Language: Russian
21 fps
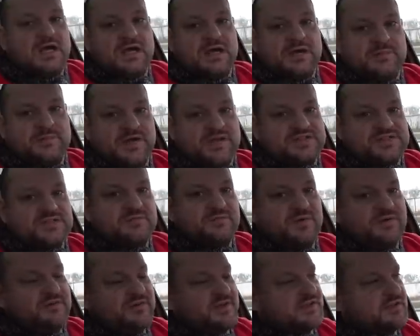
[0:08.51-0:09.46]
Ребят, всем
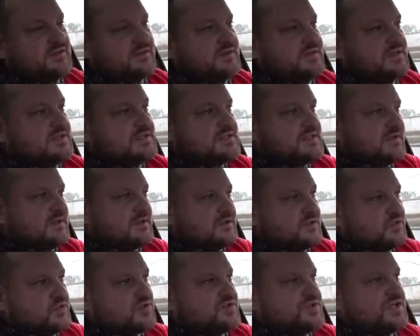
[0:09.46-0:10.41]
привет!
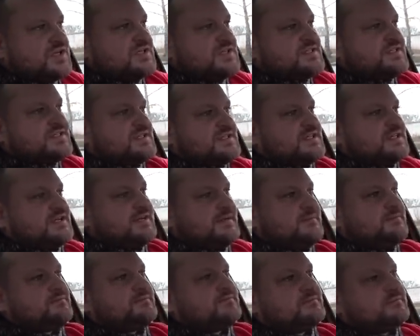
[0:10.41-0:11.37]
Столкнулся с,
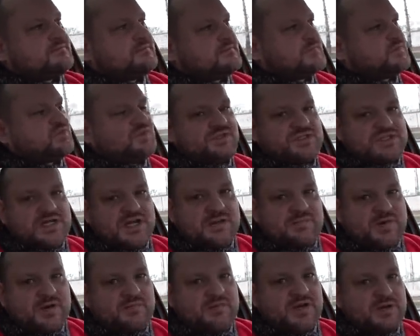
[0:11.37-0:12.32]
ну не
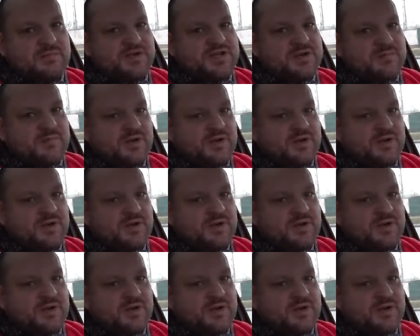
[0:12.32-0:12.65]
знаю, проблемой, не